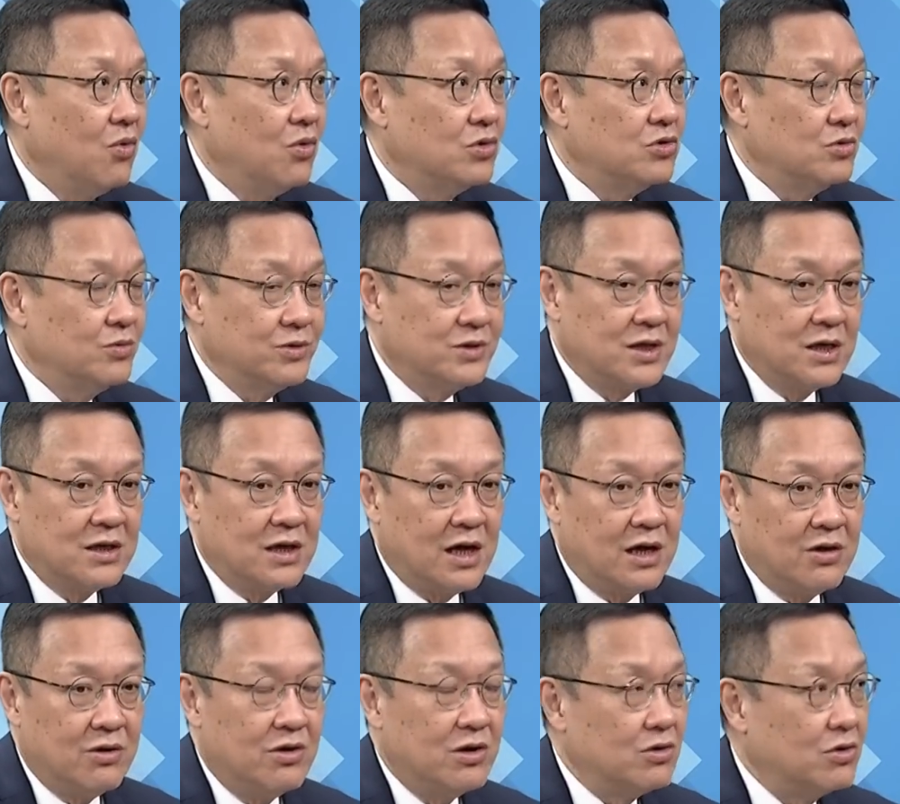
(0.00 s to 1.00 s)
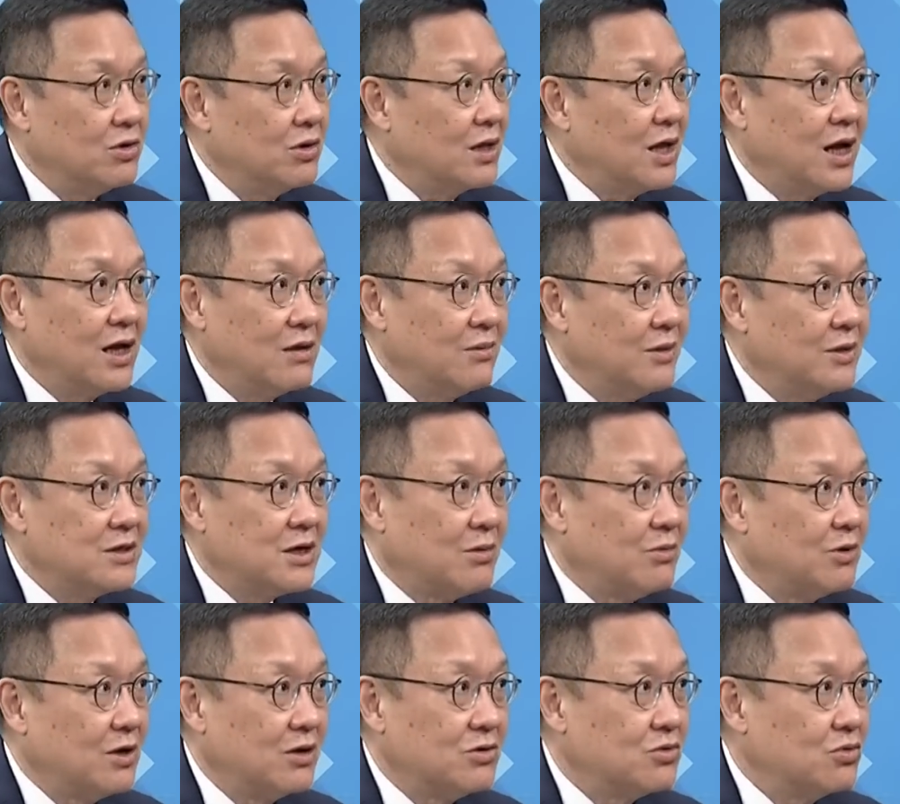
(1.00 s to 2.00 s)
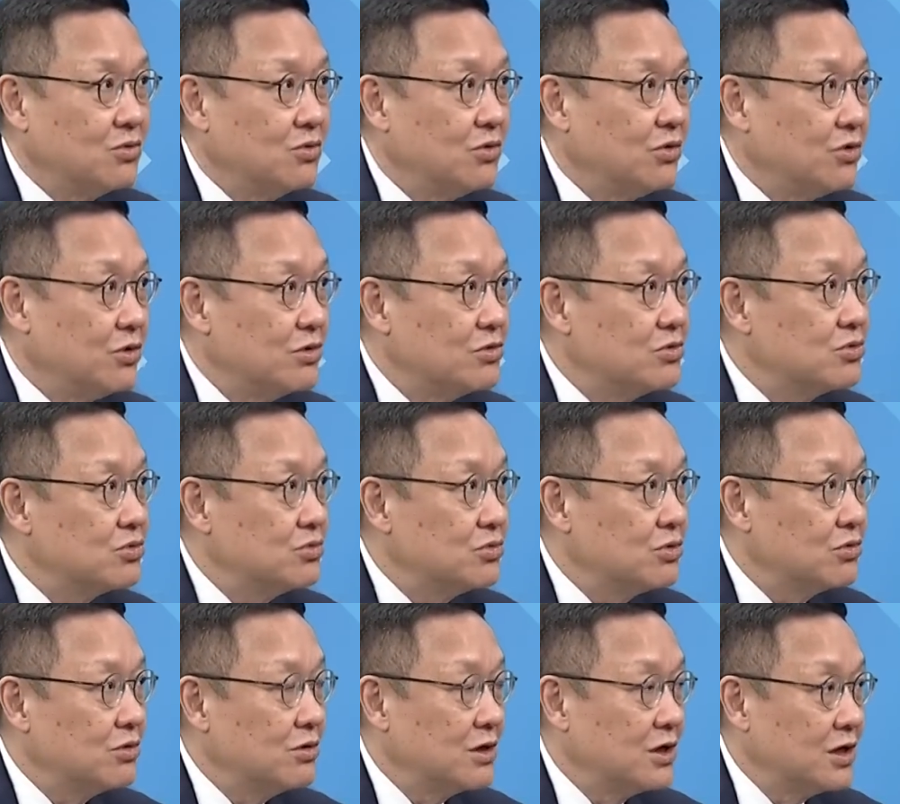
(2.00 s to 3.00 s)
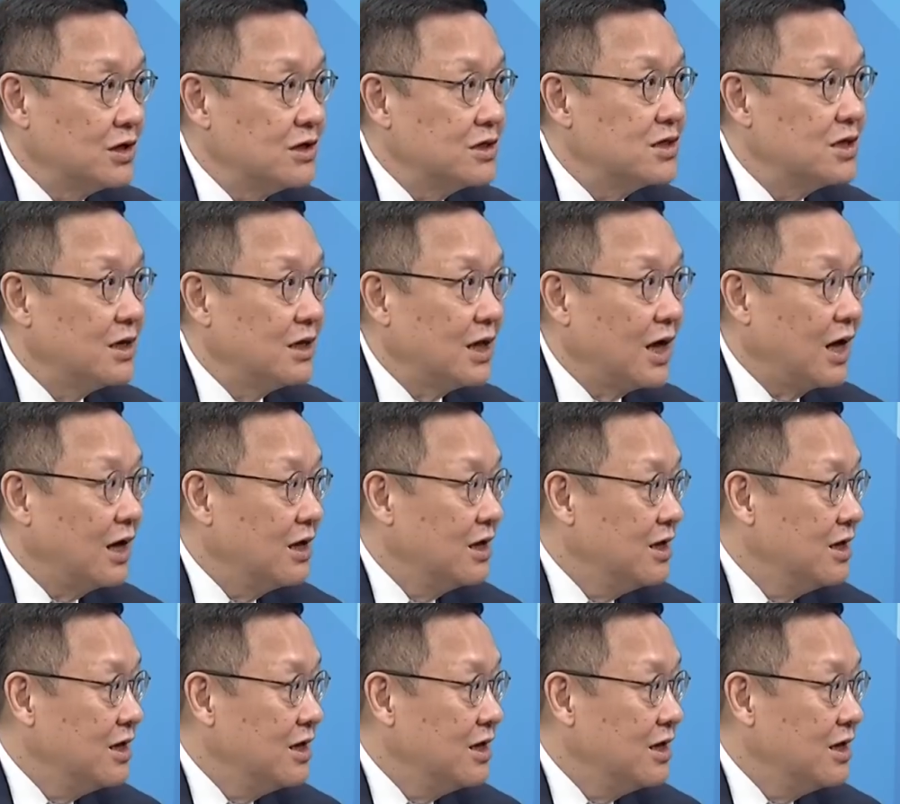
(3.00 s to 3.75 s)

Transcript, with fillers: 我就不像它有很多，它里面找不到中国元素、中国零件啊。